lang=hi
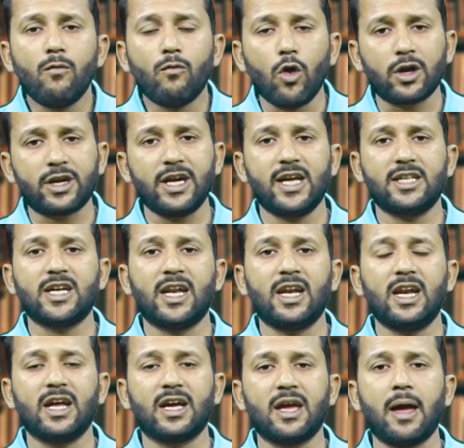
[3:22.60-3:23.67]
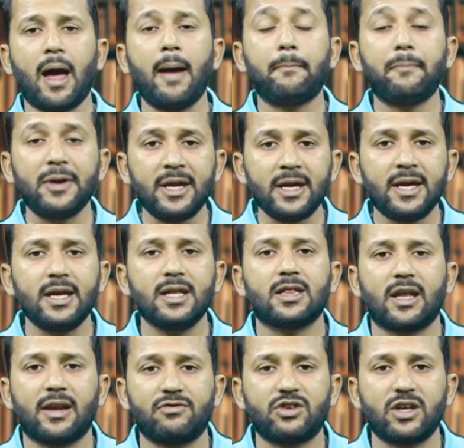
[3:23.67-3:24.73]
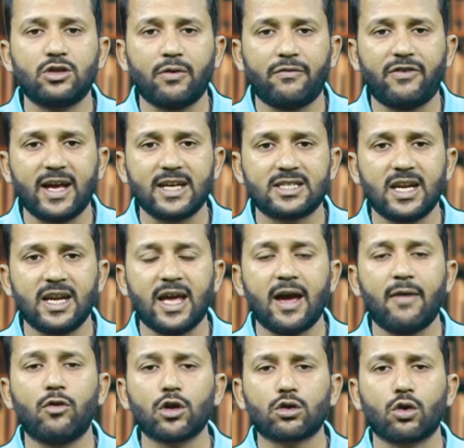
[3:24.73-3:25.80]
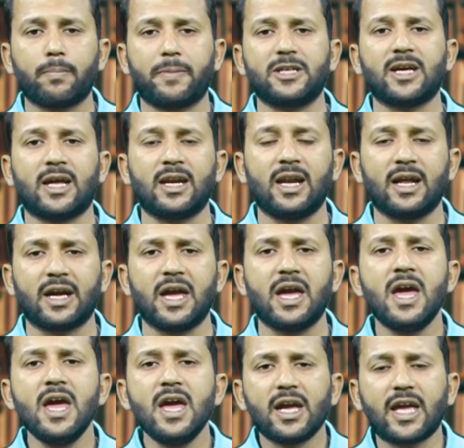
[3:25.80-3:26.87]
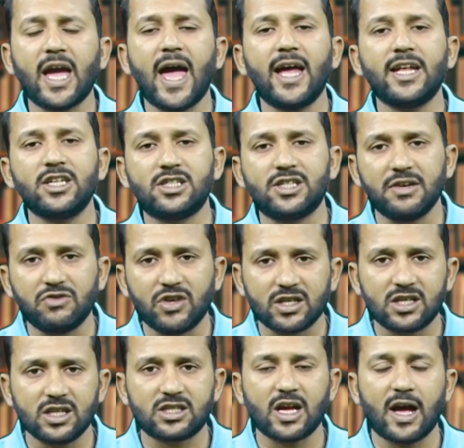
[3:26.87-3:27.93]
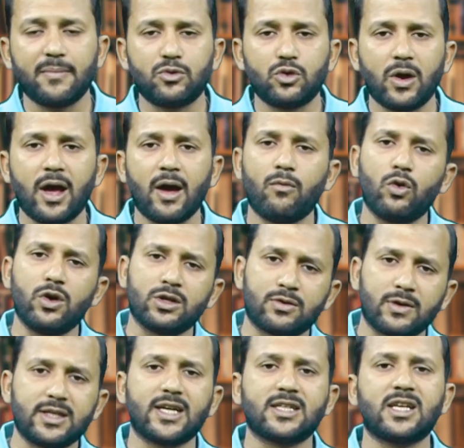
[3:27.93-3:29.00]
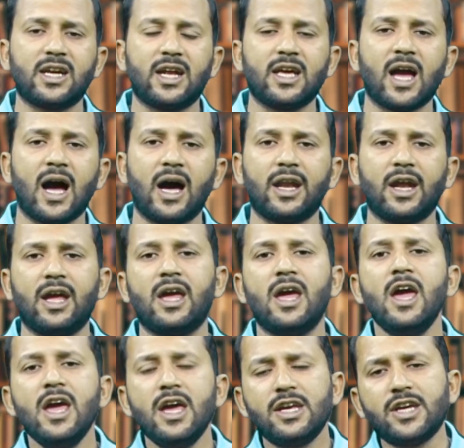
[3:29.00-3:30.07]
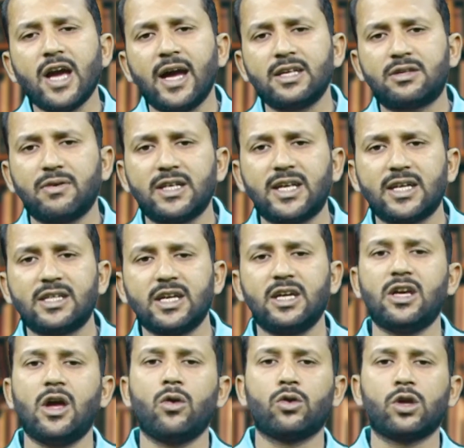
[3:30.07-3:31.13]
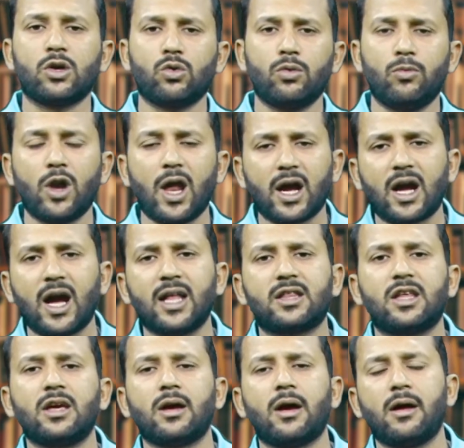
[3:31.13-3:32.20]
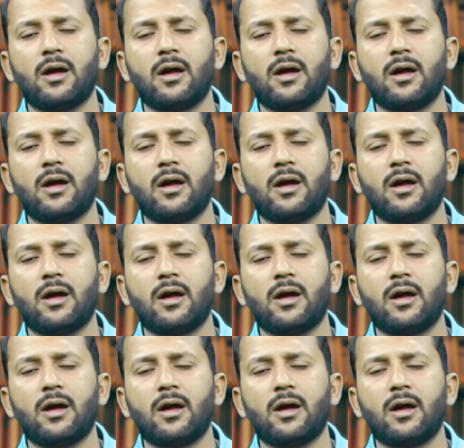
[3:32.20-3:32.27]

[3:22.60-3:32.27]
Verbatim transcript: वो किए जाने लगे अपनी ही तरफ से जो फैसले हैं वो थोपे जाने लगे क्या है जी चीफ जस्टिस साहब जो है वो इस वजह से नहीं आ रहे या इस वजह से या उनकी कोई मुलाकात की